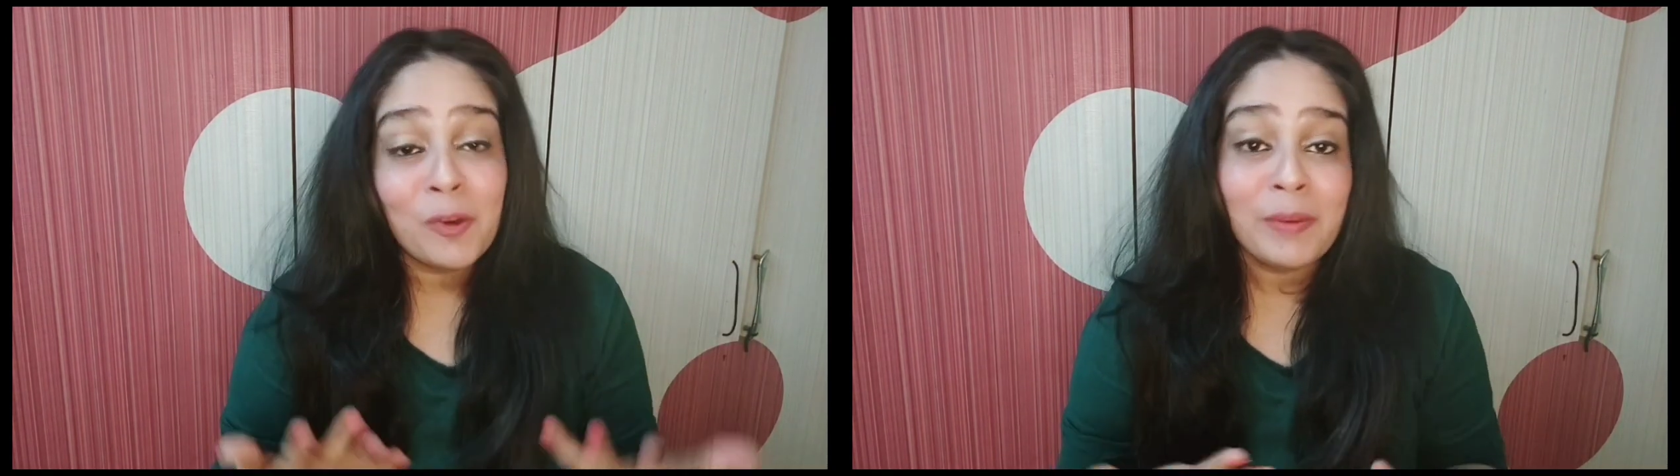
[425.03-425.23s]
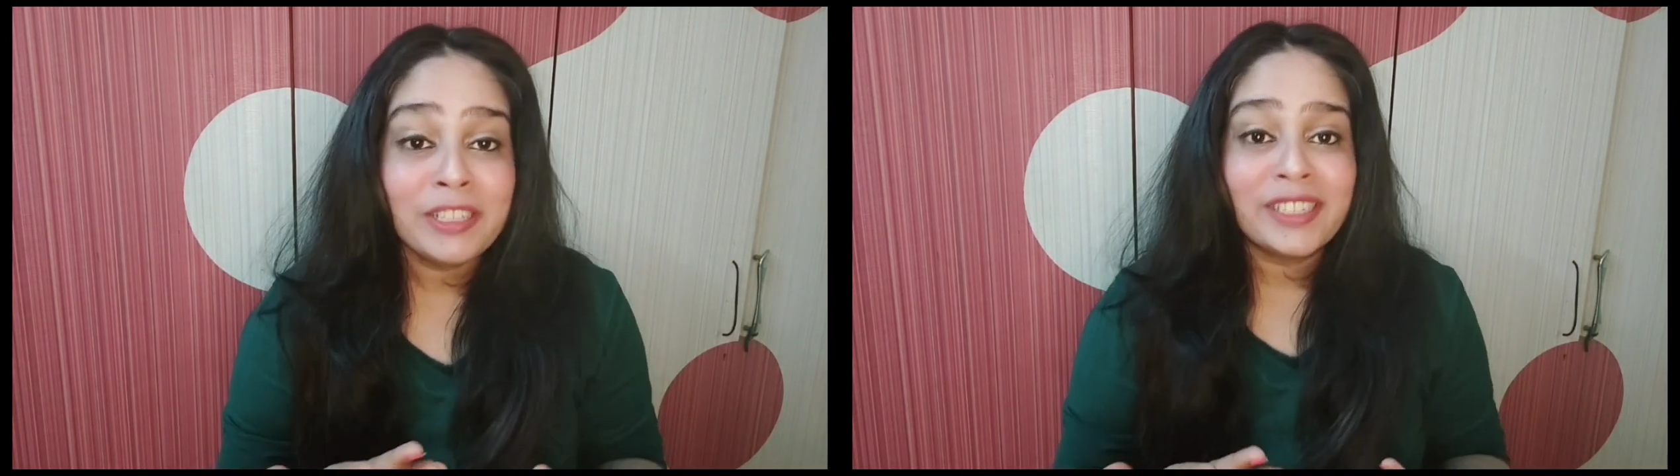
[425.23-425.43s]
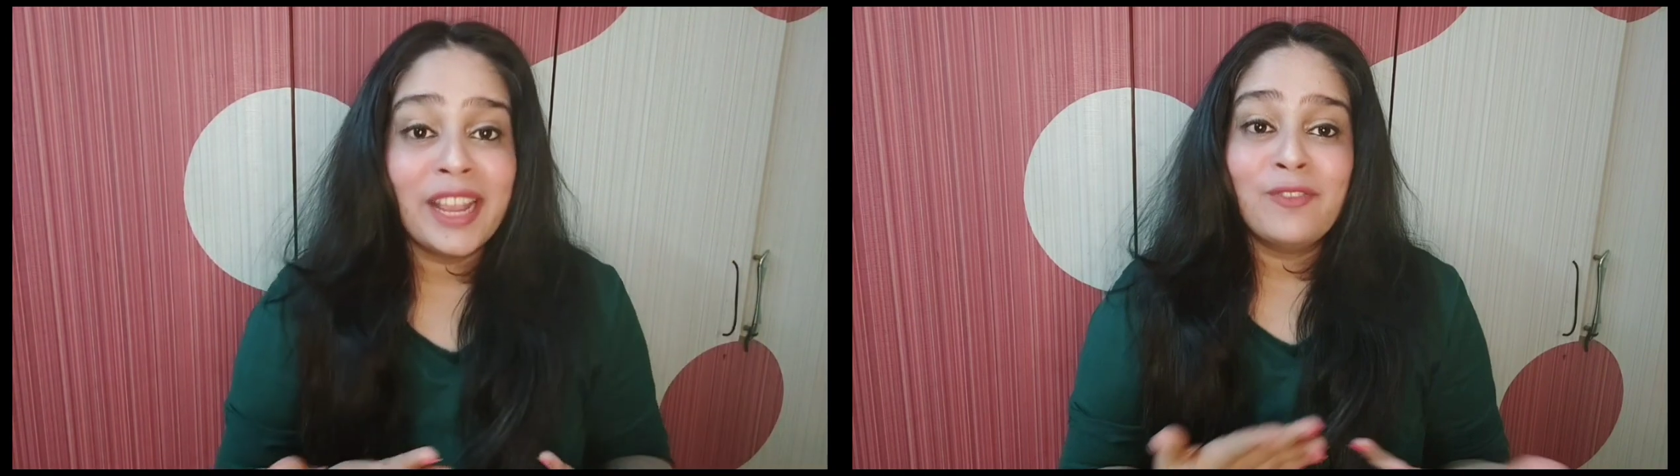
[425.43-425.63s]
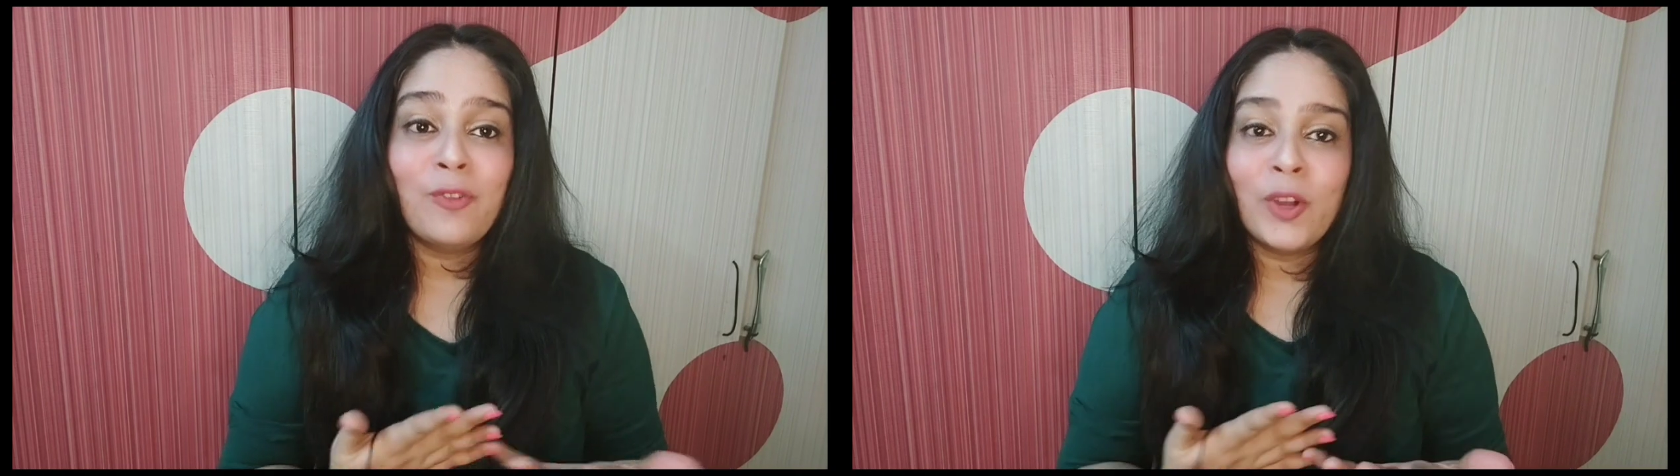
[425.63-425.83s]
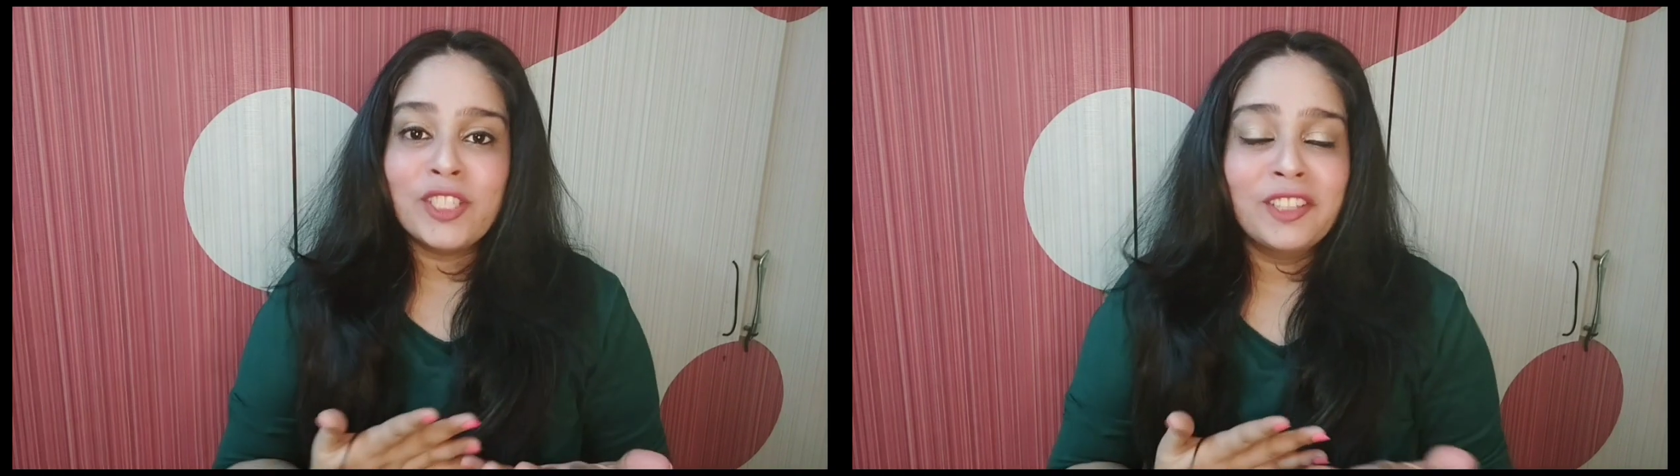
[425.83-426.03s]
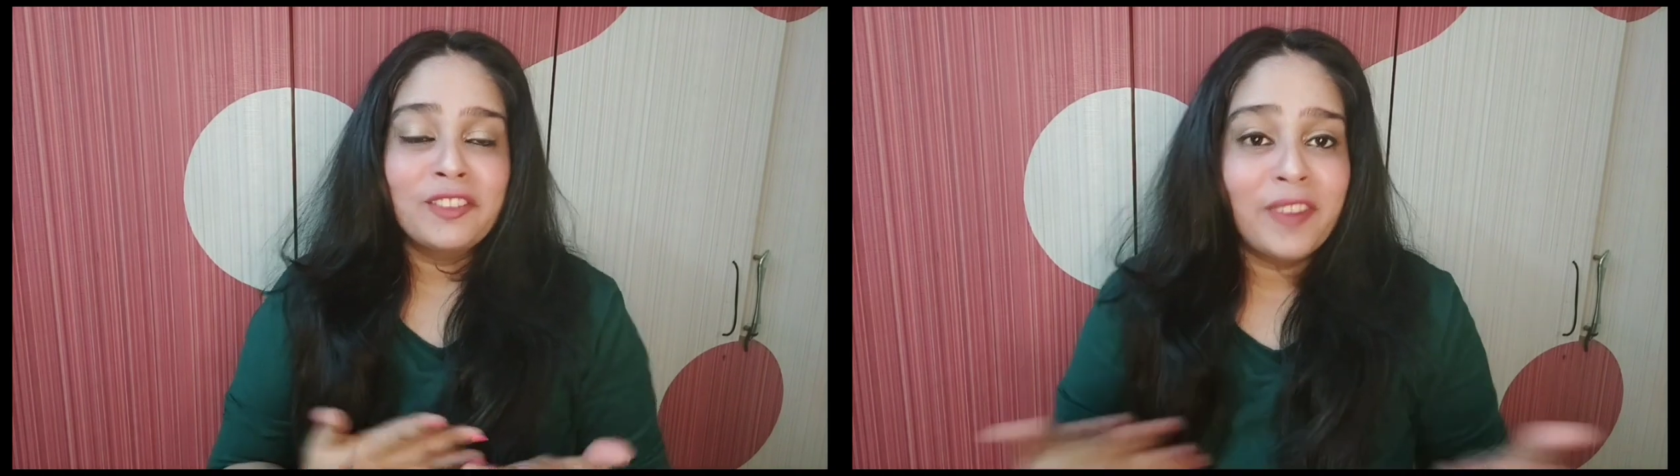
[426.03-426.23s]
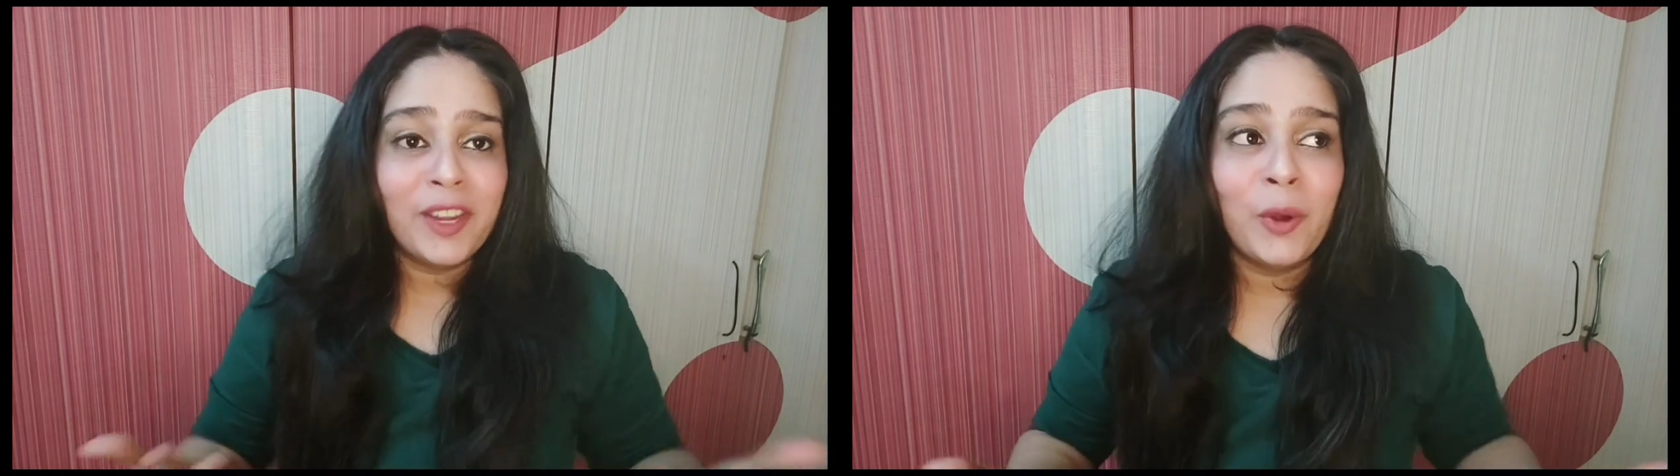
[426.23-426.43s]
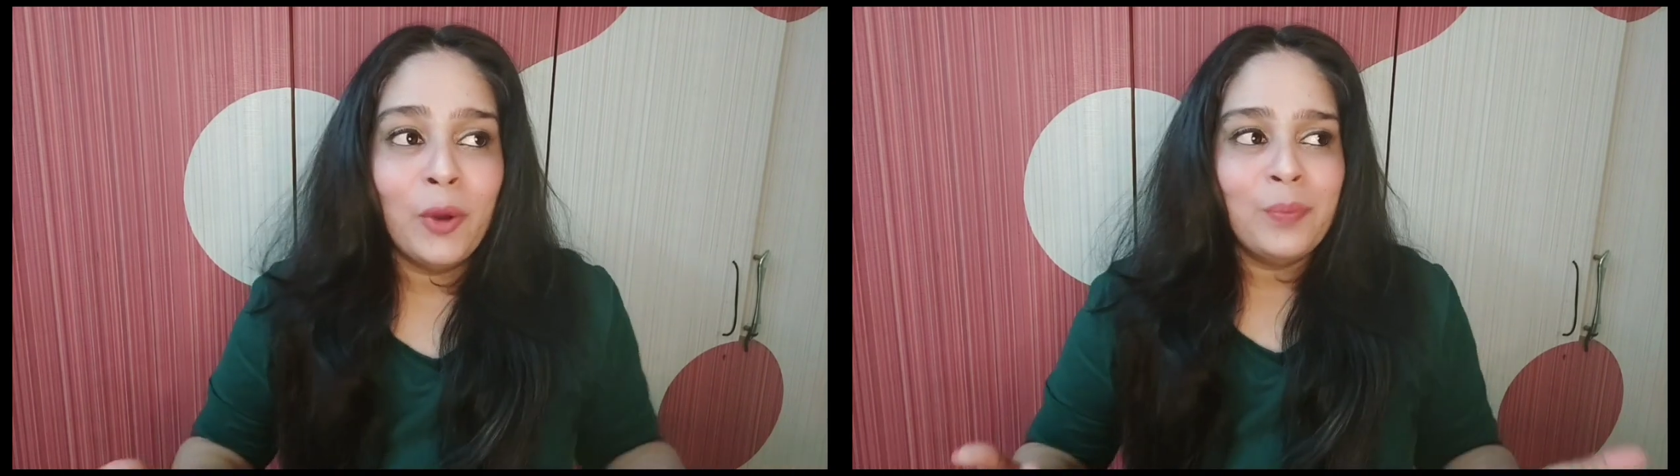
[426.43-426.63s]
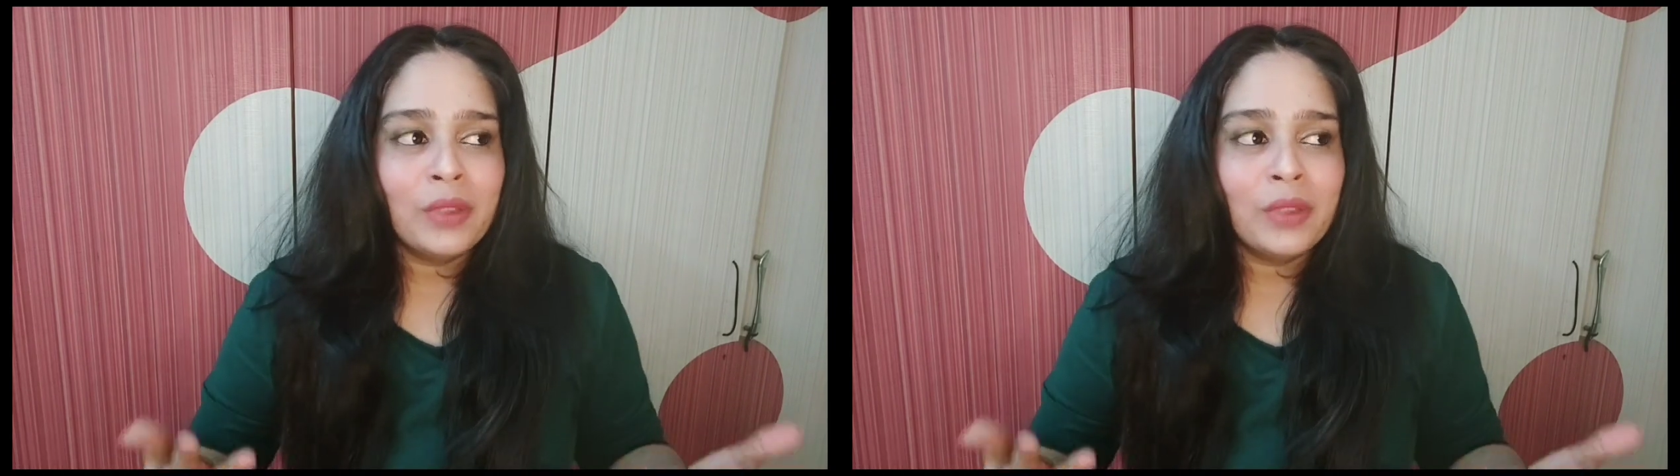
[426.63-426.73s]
सो मच अगेन फॉर वॉचिंग दिस वीडियो